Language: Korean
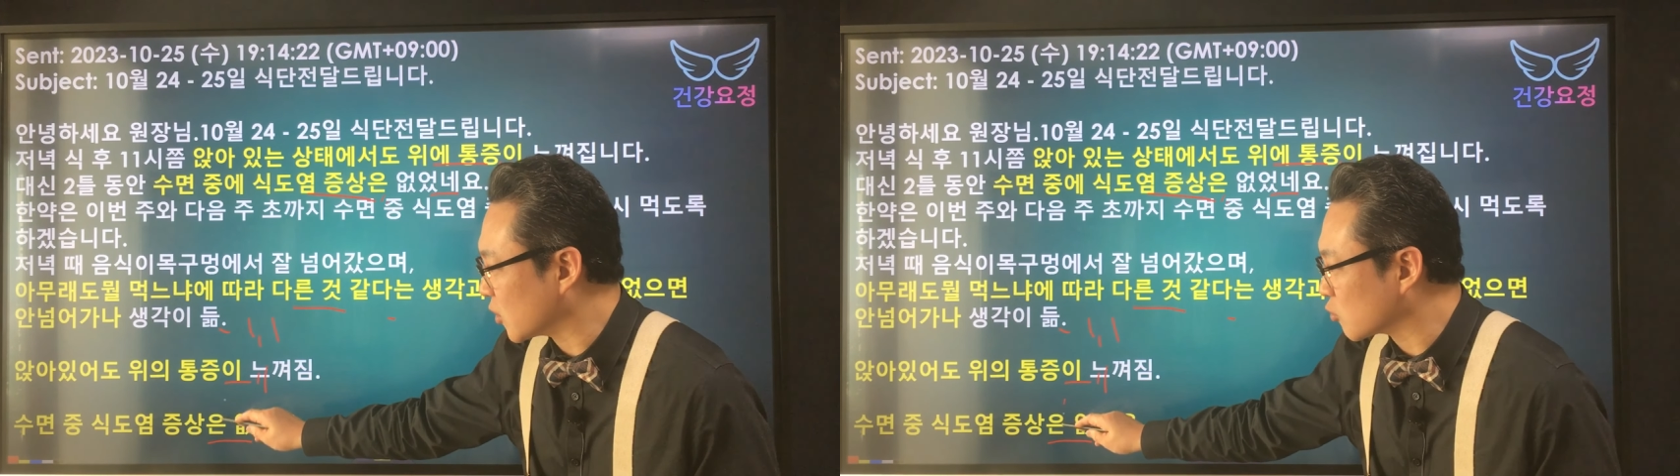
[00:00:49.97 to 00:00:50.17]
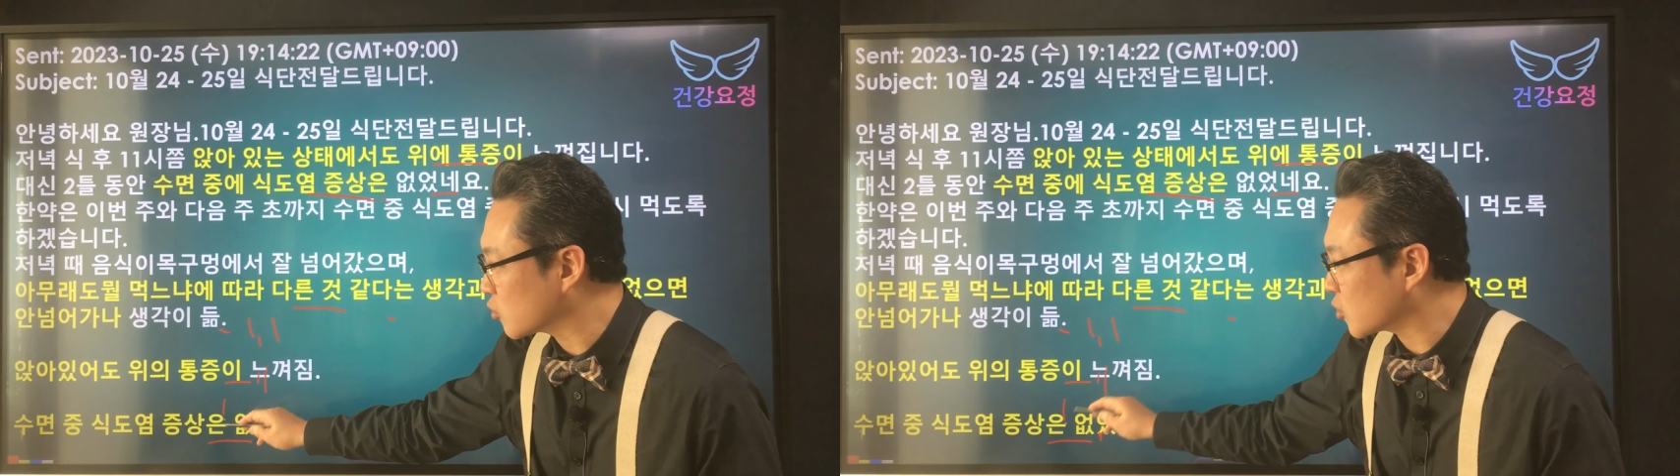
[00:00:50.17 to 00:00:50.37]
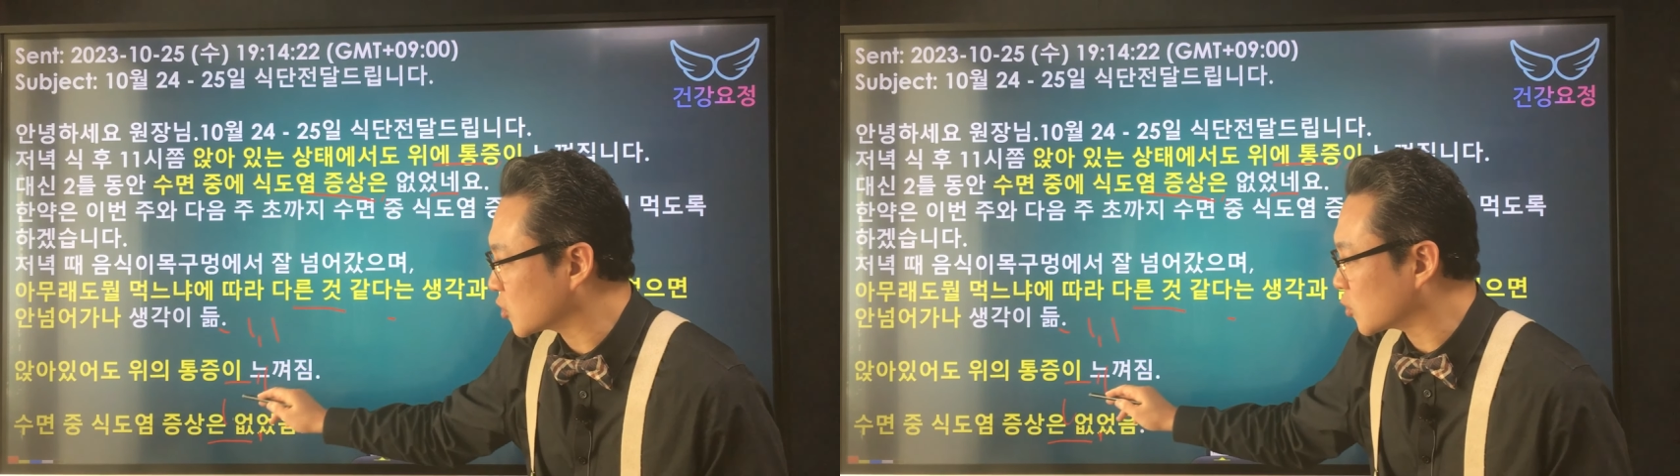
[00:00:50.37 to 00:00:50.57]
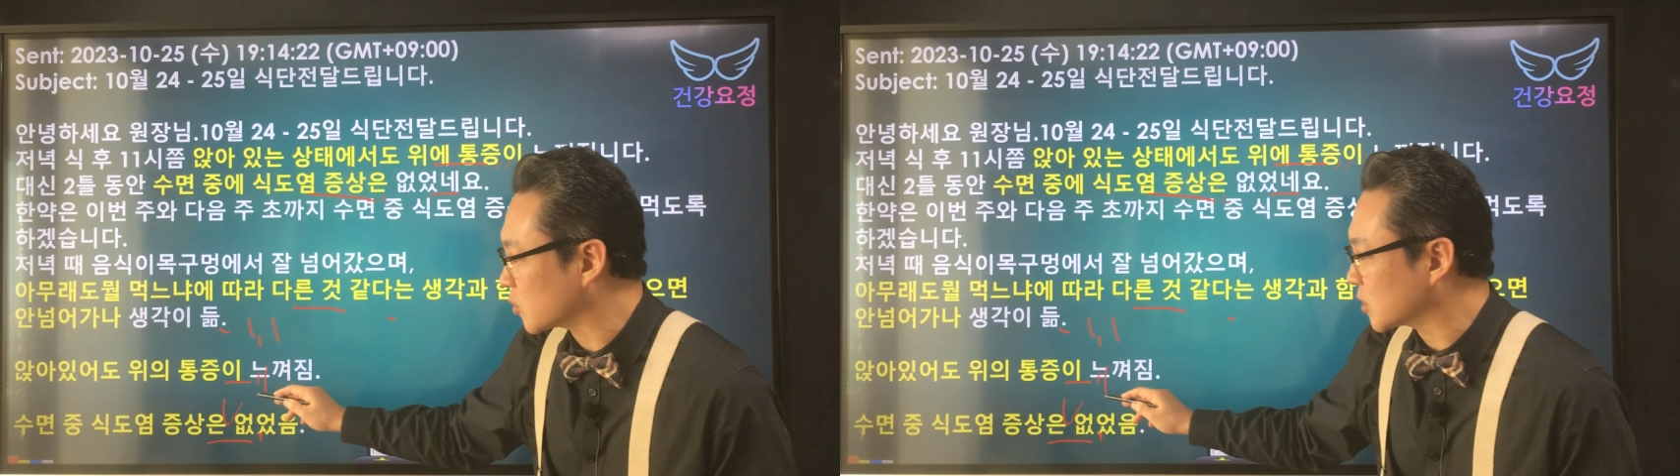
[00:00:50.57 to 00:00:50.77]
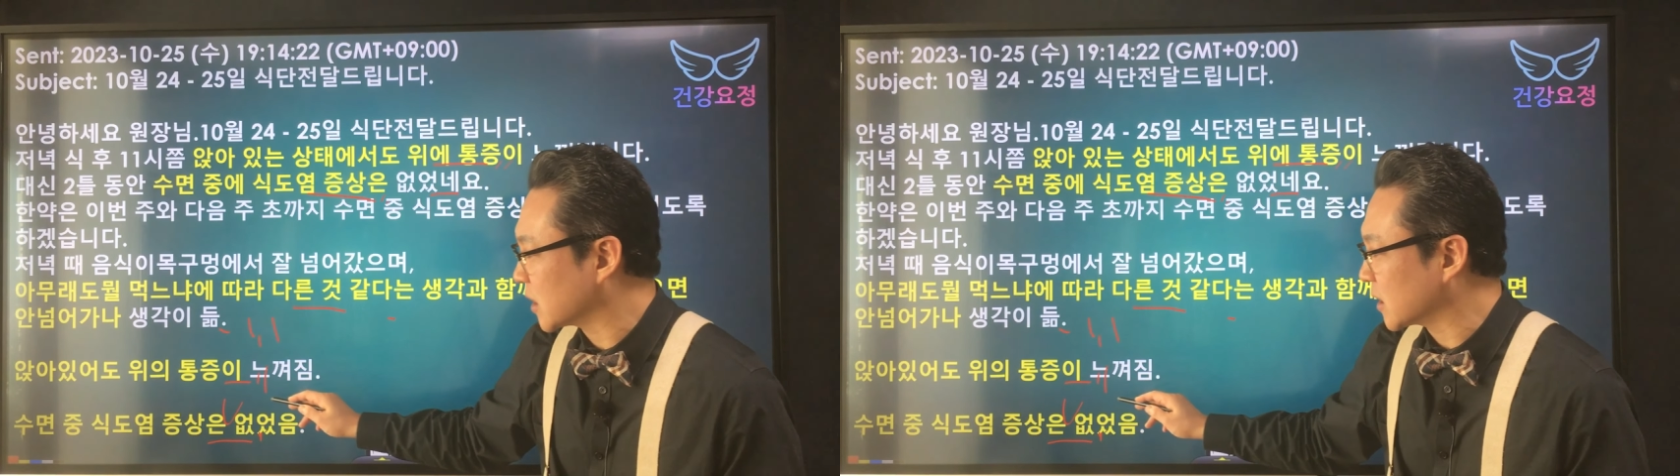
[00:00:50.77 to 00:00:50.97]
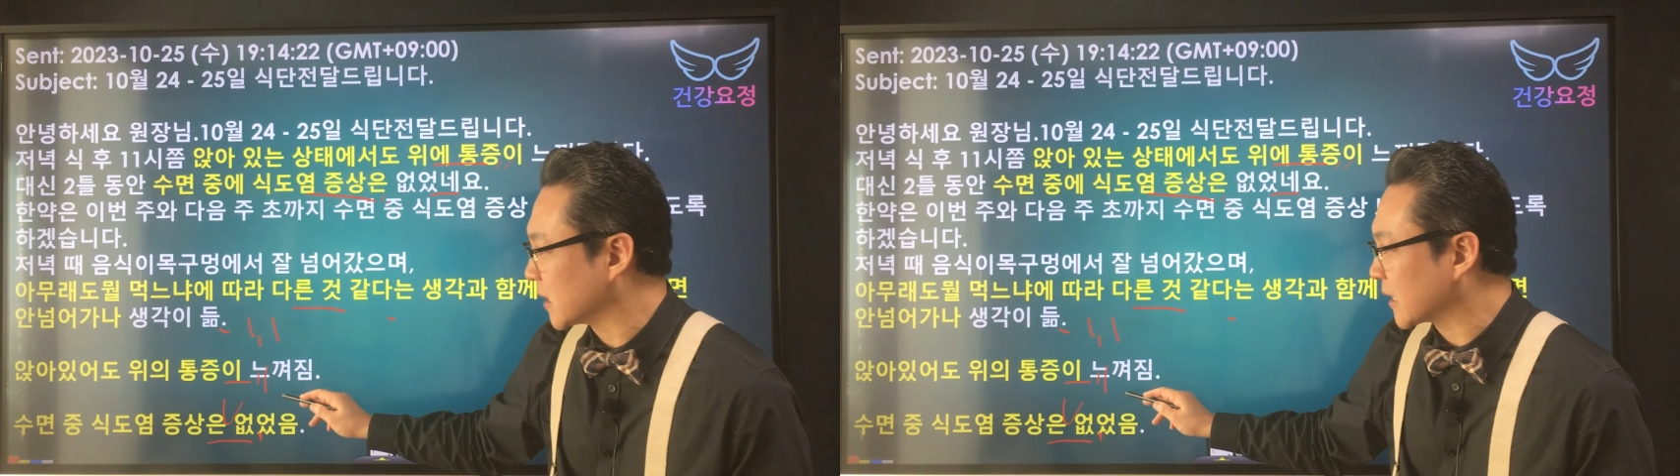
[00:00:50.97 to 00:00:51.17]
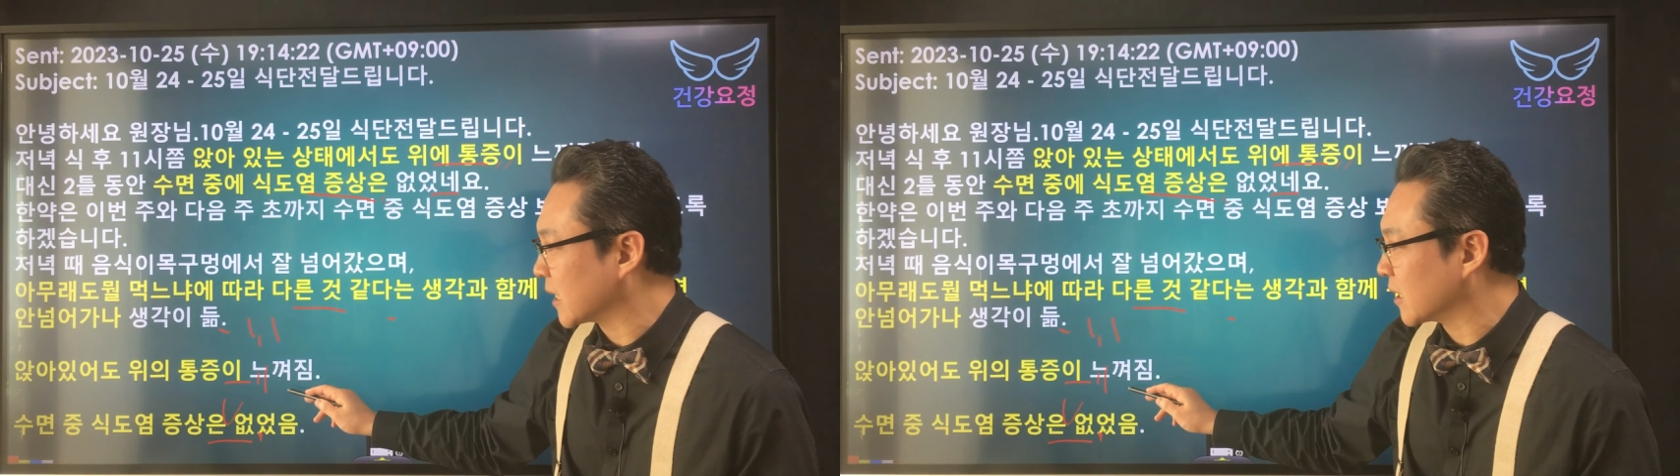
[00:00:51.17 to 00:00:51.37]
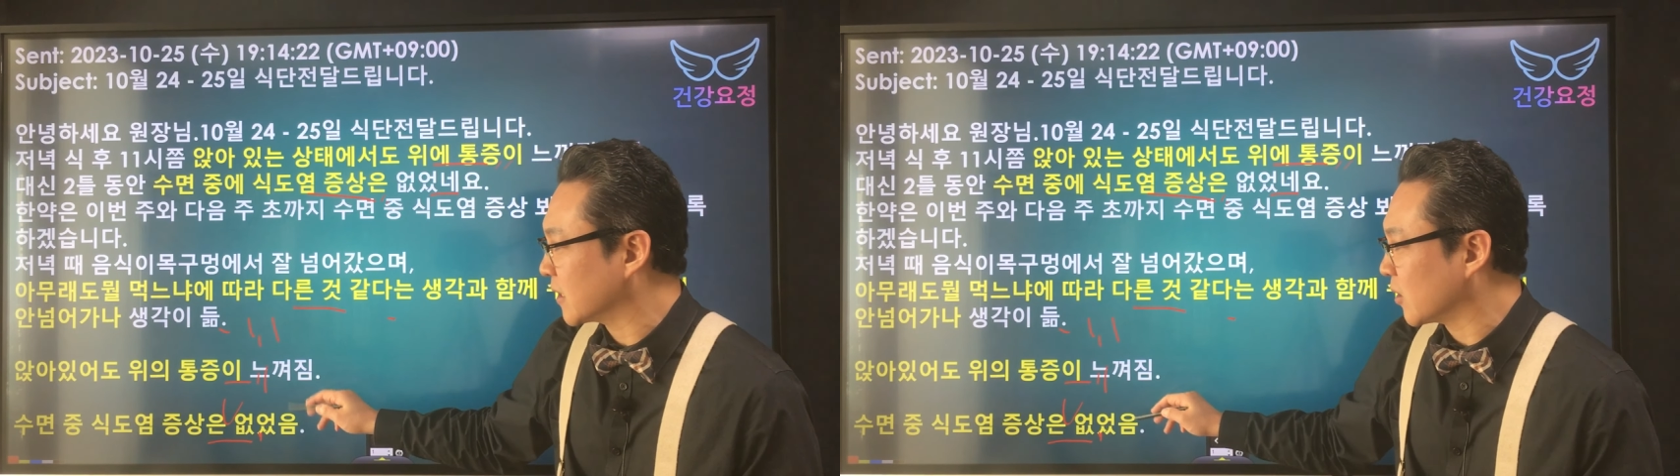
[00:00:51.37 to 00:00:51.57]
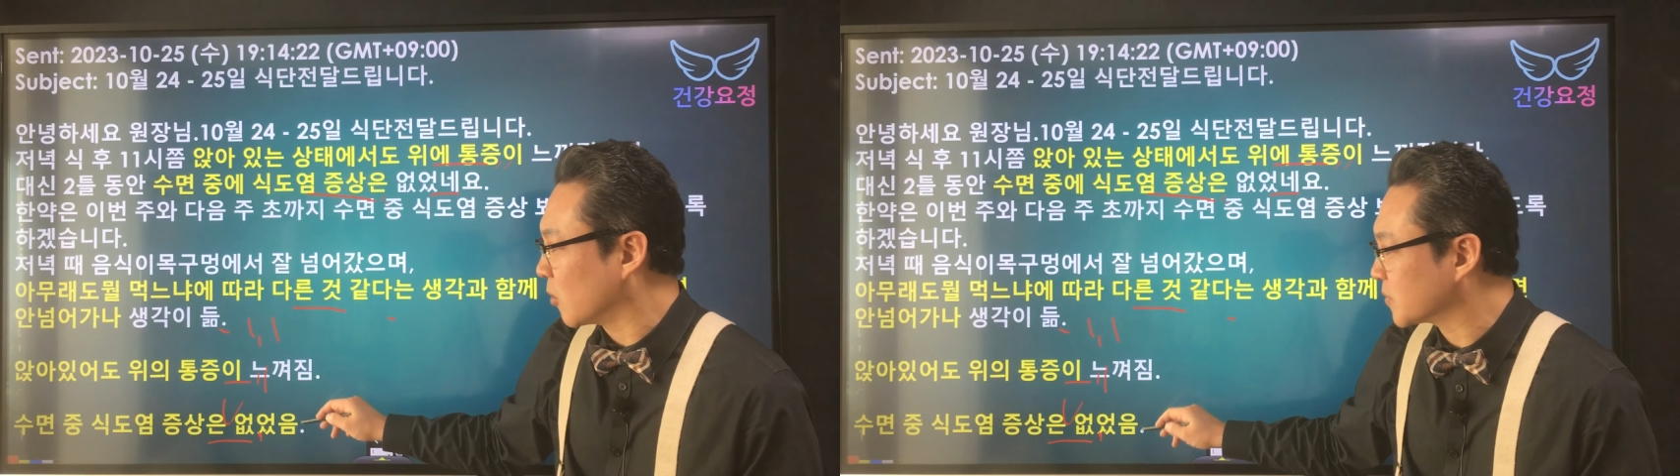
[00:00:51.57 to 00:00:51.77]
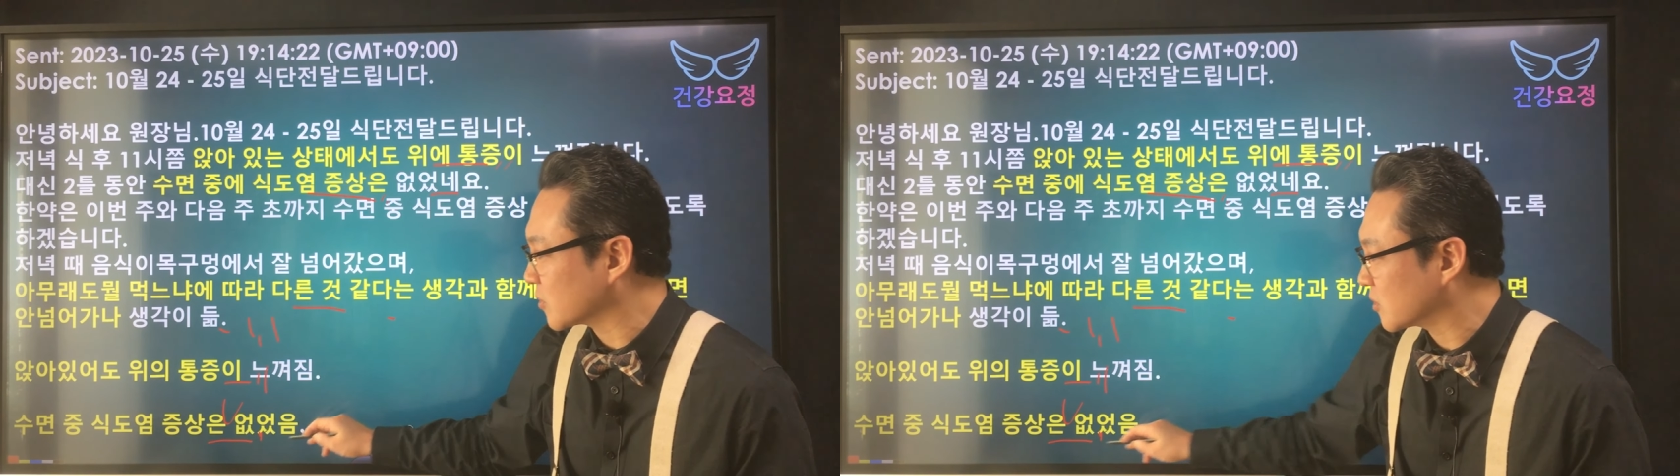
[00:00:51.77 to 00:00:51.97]
역류성 식동 증상이 나타나는데
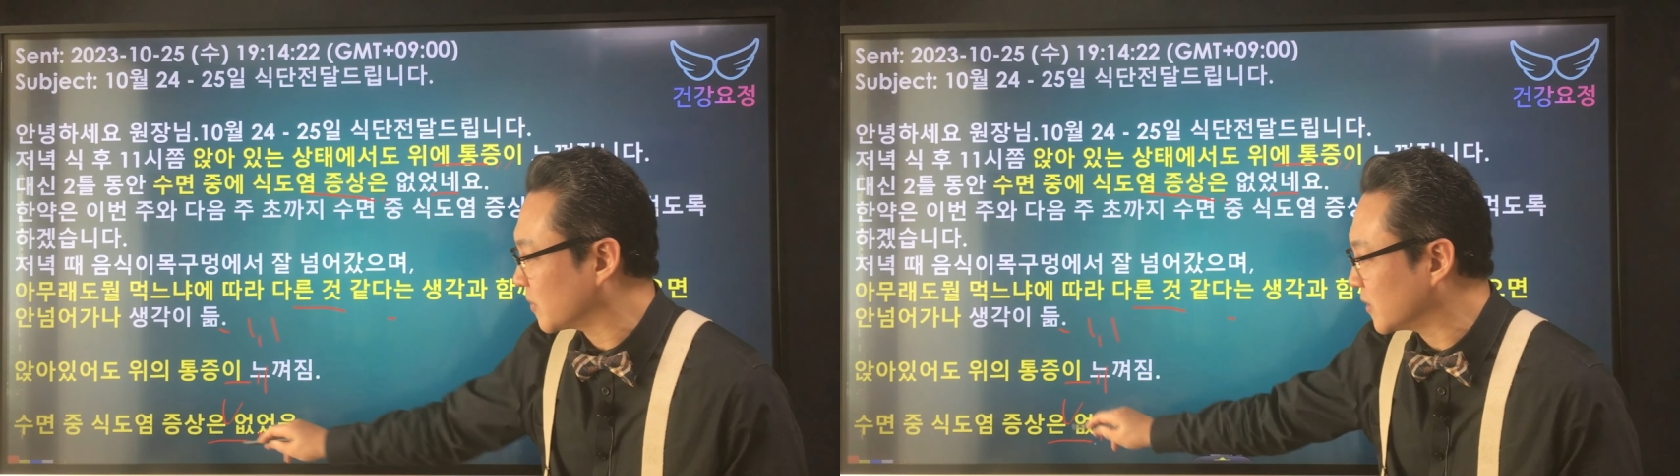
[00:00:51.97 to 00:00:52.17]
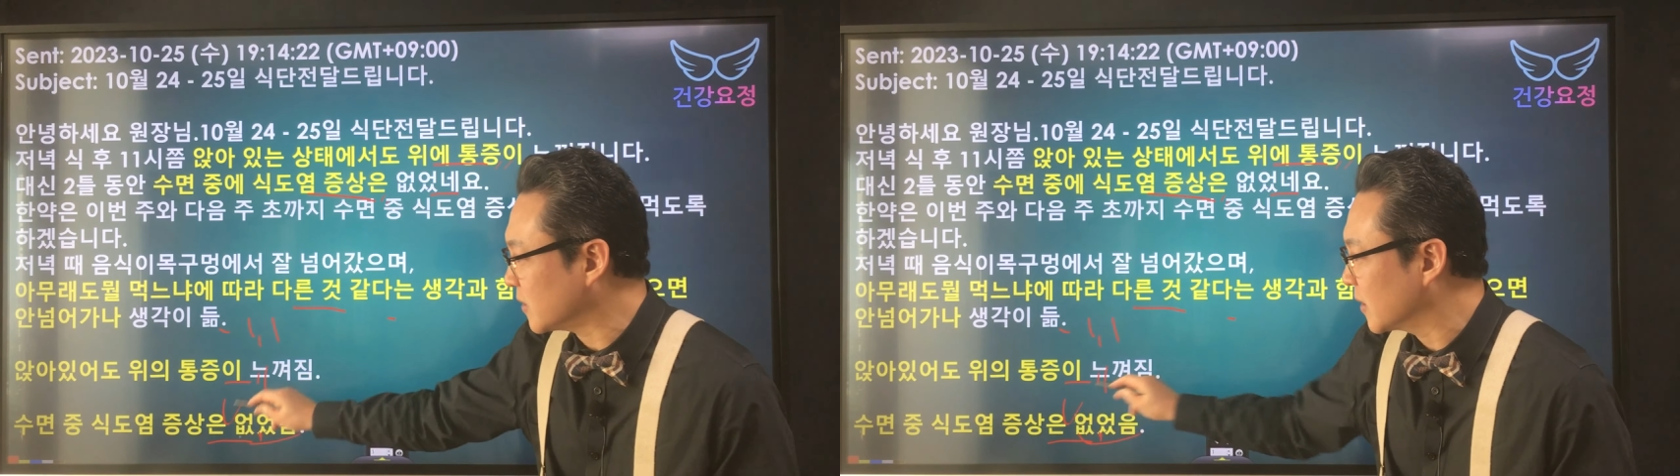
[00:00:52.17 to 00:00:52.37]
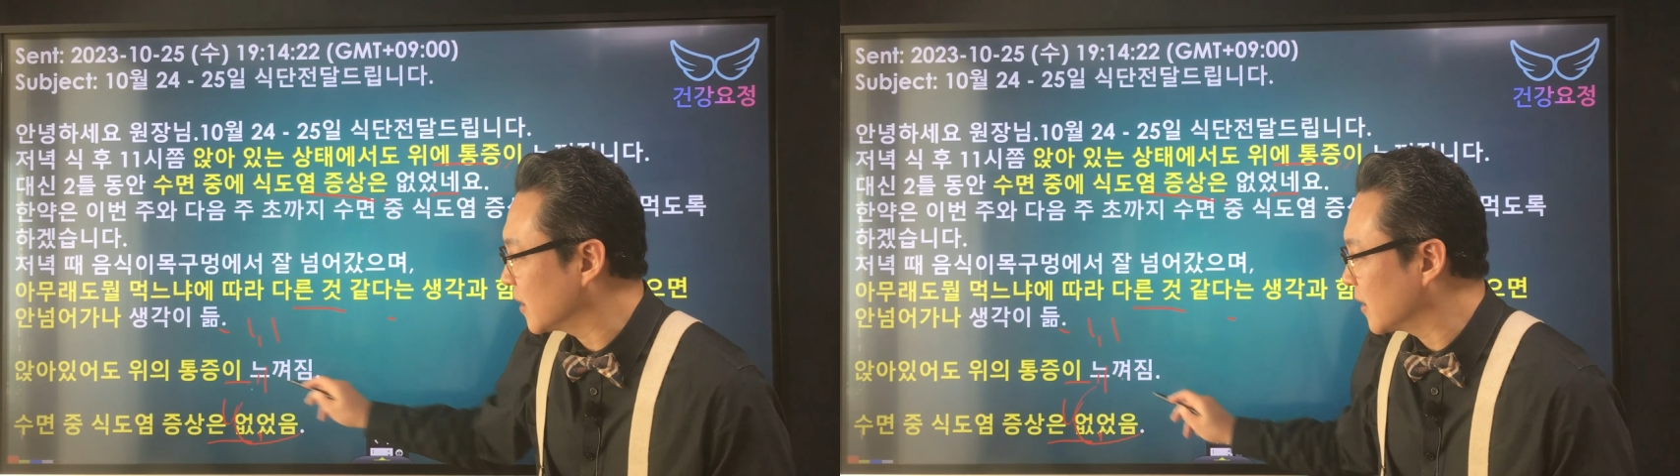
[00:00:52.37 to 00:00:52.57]
없었으면은